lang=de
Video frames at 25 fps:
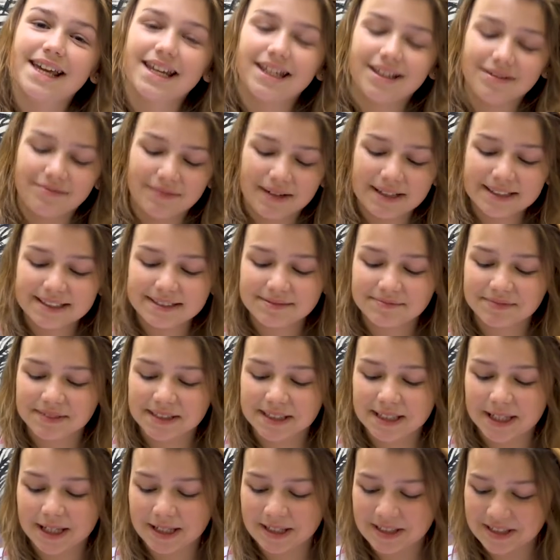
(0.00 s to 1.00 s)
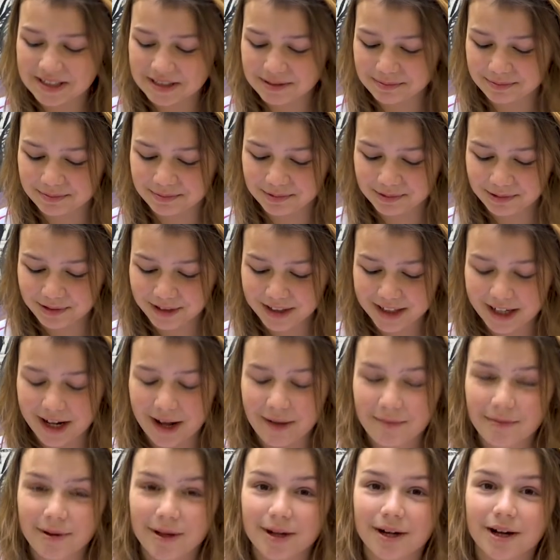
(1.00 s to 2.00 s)
Die meisten Bilder in diesem Buch
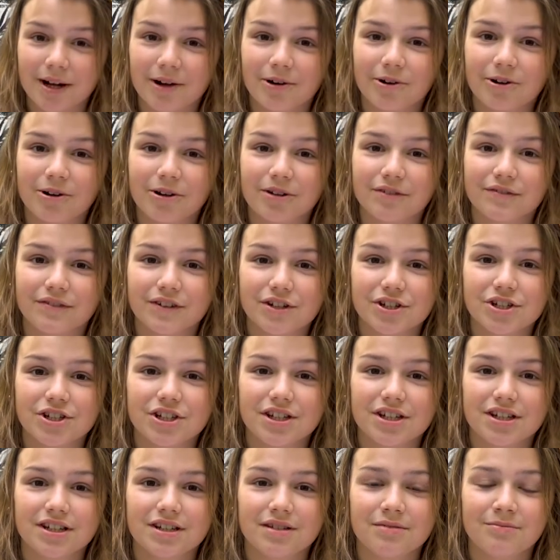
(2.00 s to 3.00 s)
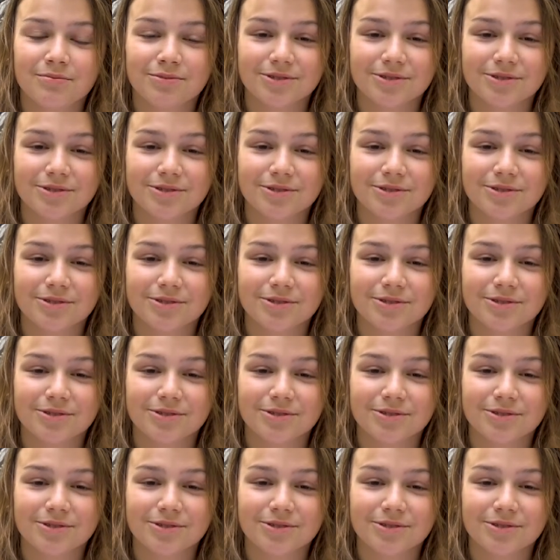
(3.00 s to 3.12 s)
kann man auch in verschiedenen